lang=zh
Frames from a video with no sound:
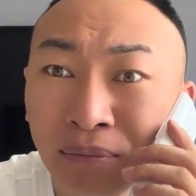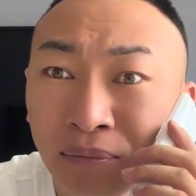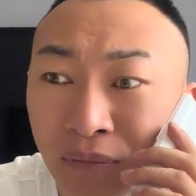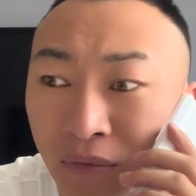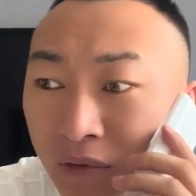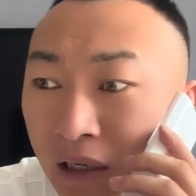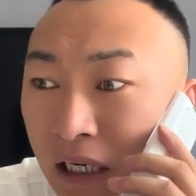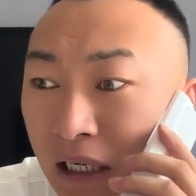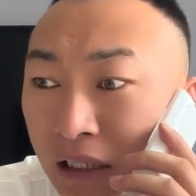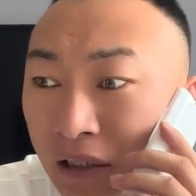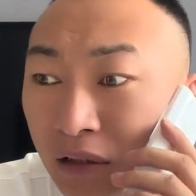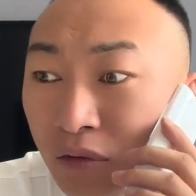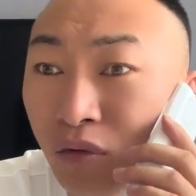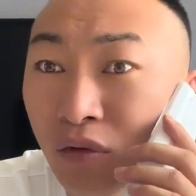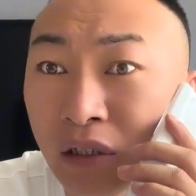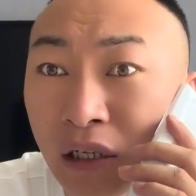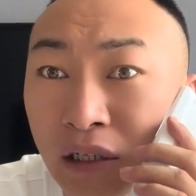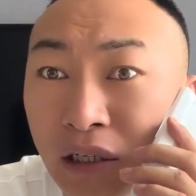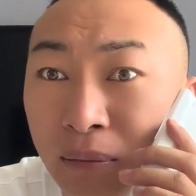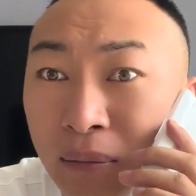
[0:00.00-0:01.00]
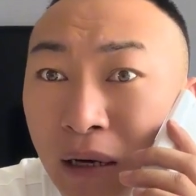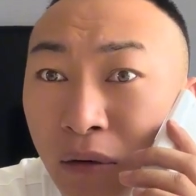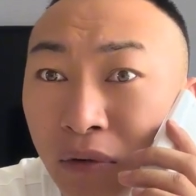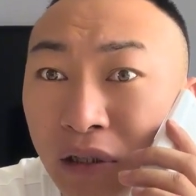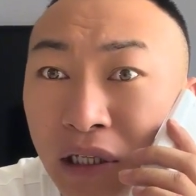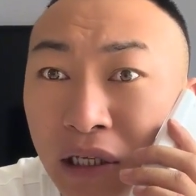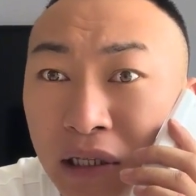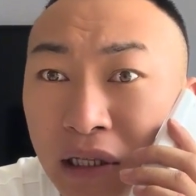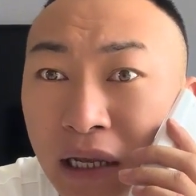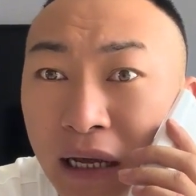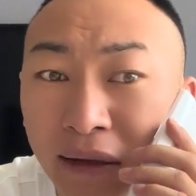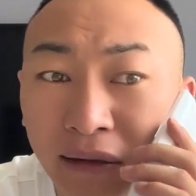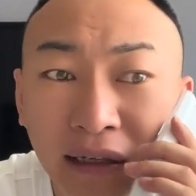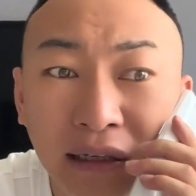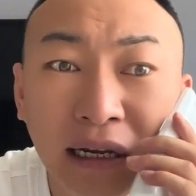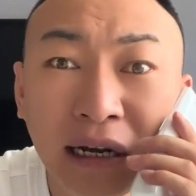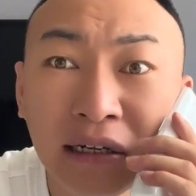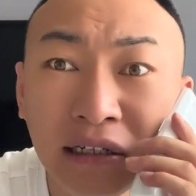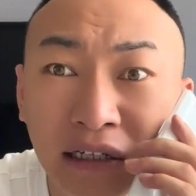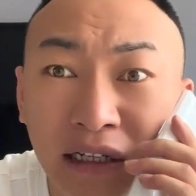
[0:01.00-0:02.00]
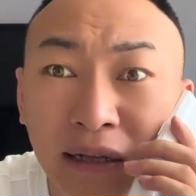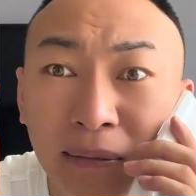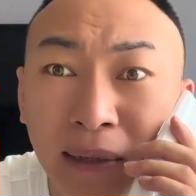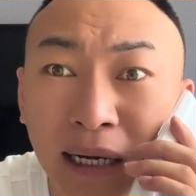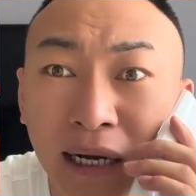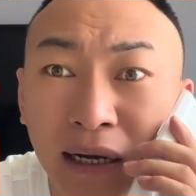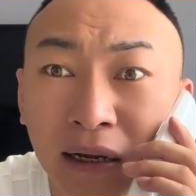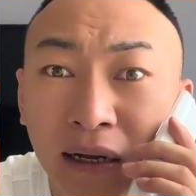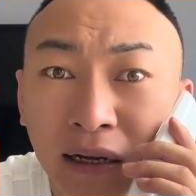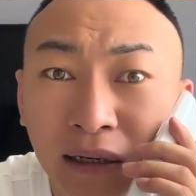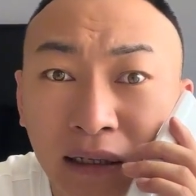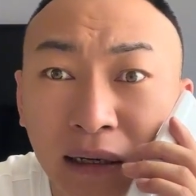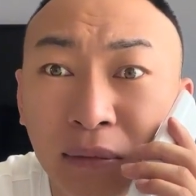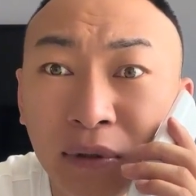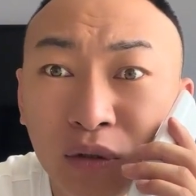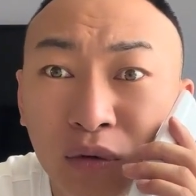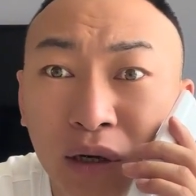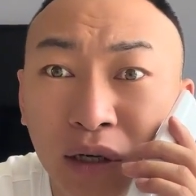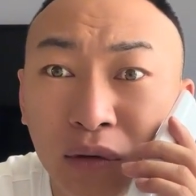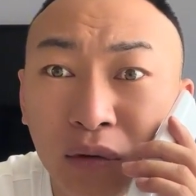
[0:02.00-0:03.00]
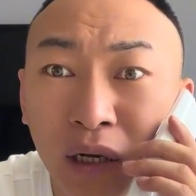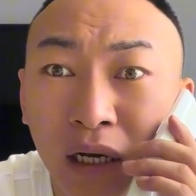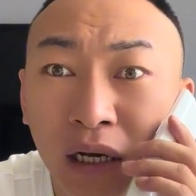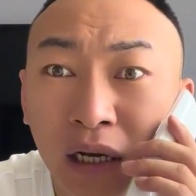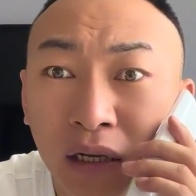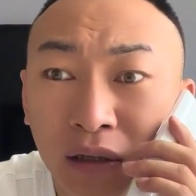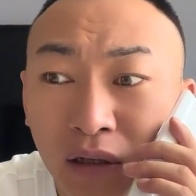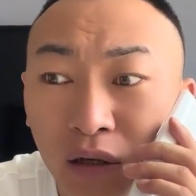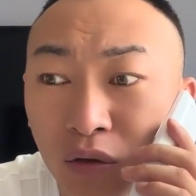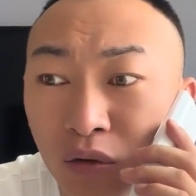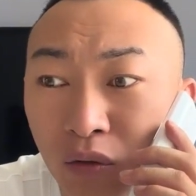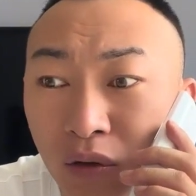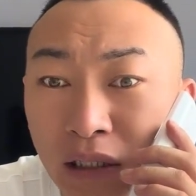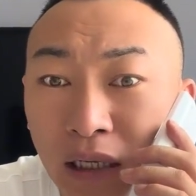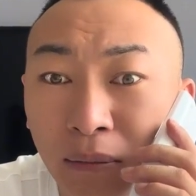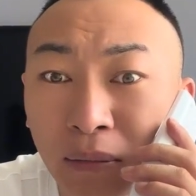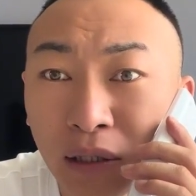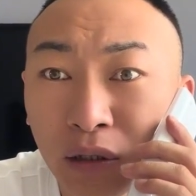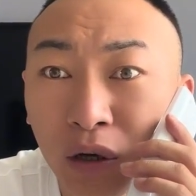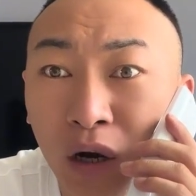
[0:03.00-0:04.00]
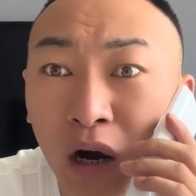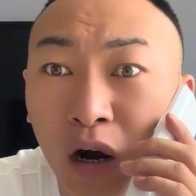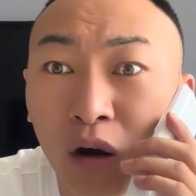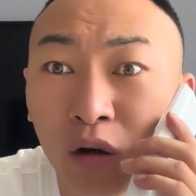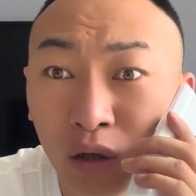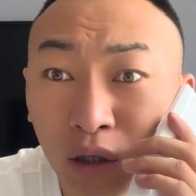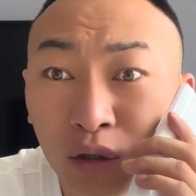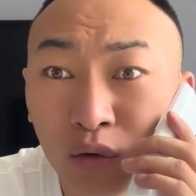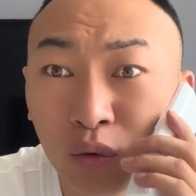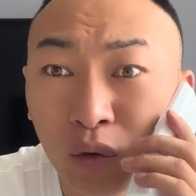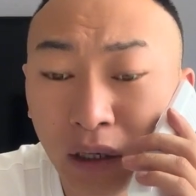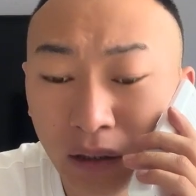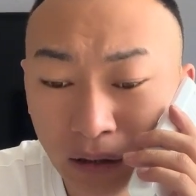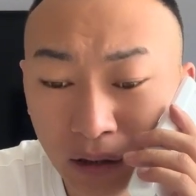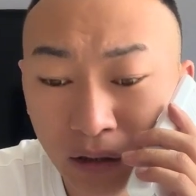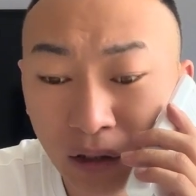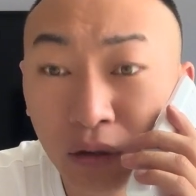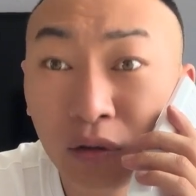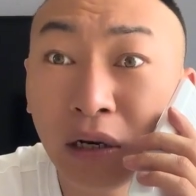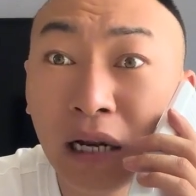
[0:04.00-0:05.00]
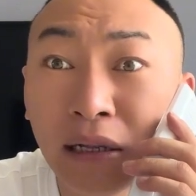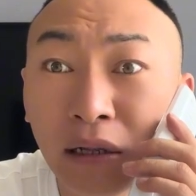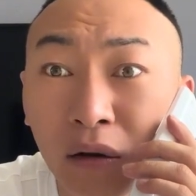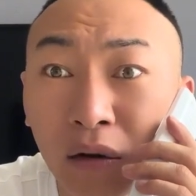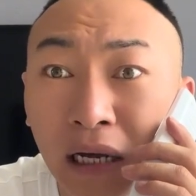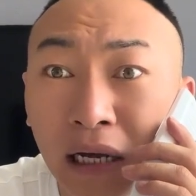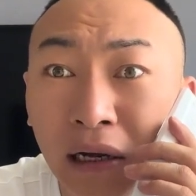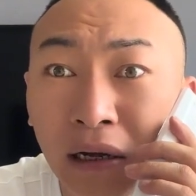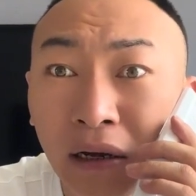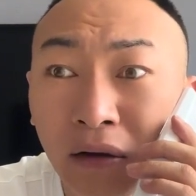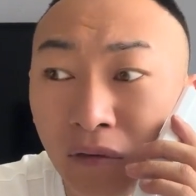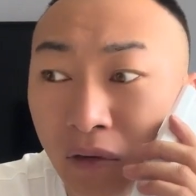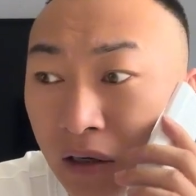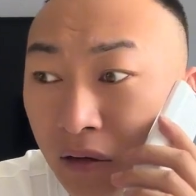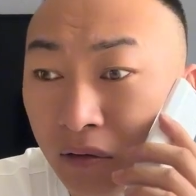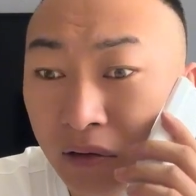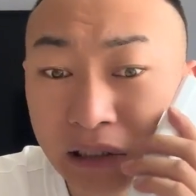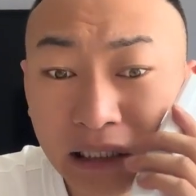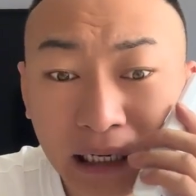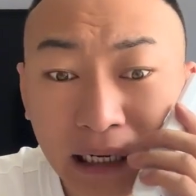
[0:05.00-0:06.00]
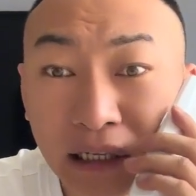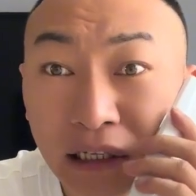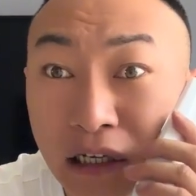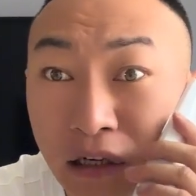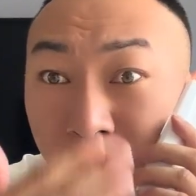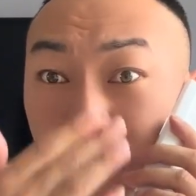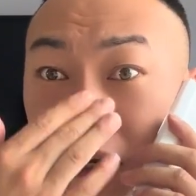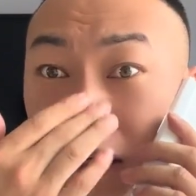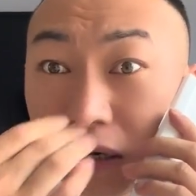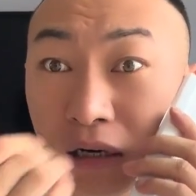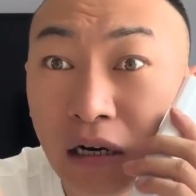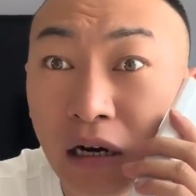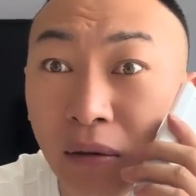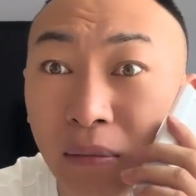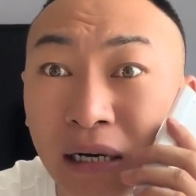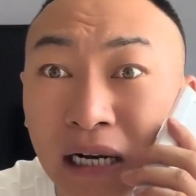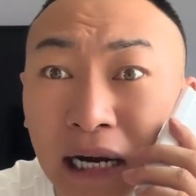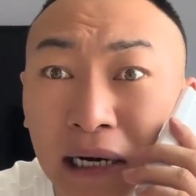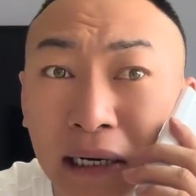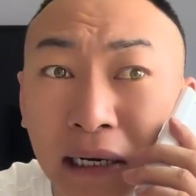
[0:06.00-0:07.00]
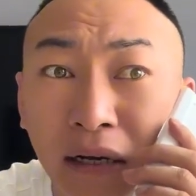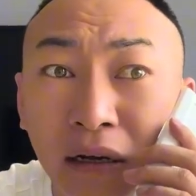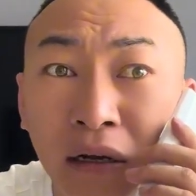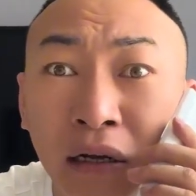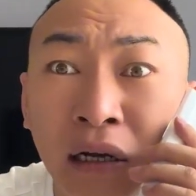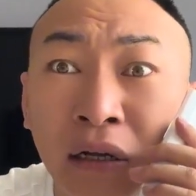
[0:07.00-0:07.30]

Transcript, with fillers: 完了，杜成这边我弟弟，再加上你这边，咱们坐一坐，到时候咱们就好好一说，这事就拉倒了。完了，我再给你介绍两个哥们啥的。